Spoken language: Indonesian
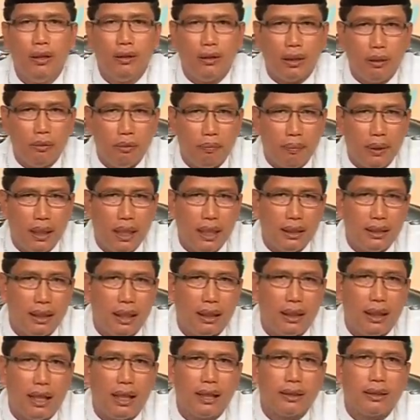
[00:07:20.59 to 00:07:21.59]
Tapi pada
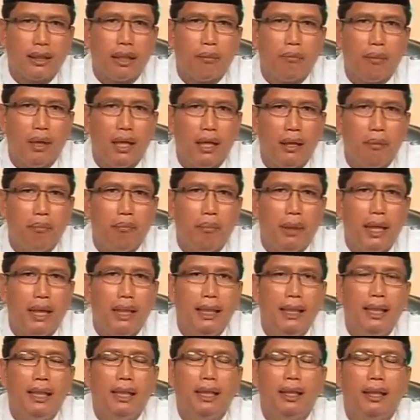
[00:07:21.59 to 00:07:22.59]
saat yang sama
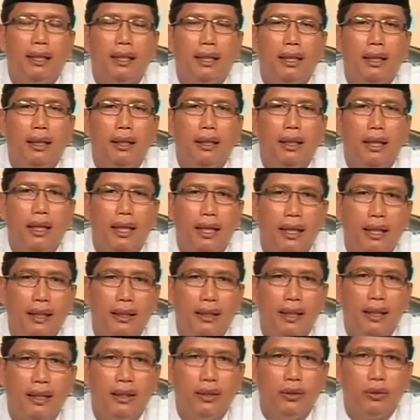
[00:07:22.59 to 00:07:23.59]
balir
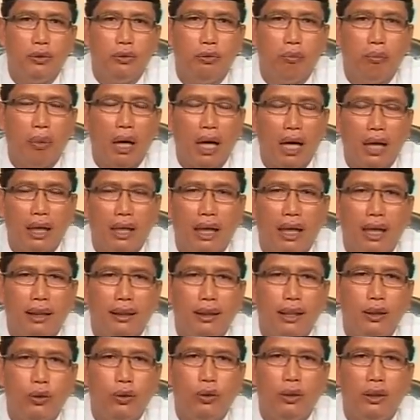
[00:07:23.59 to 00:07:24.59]
nilainya itu,
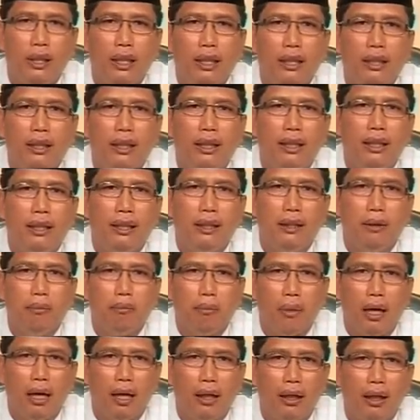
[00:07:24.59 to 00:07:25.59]
maknanya itu tinggi,
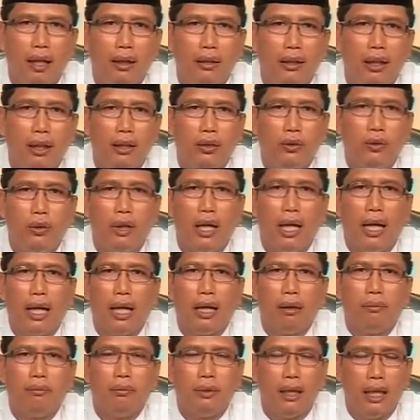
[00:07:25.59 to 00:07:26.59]
maknanya itu
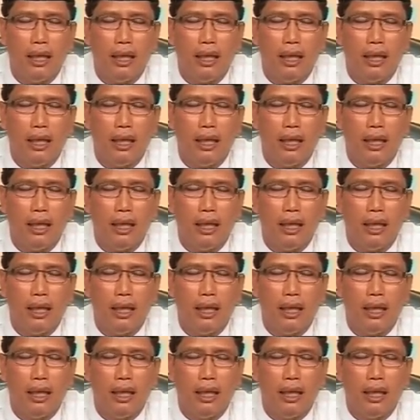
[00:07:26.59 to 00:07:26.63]
dalam.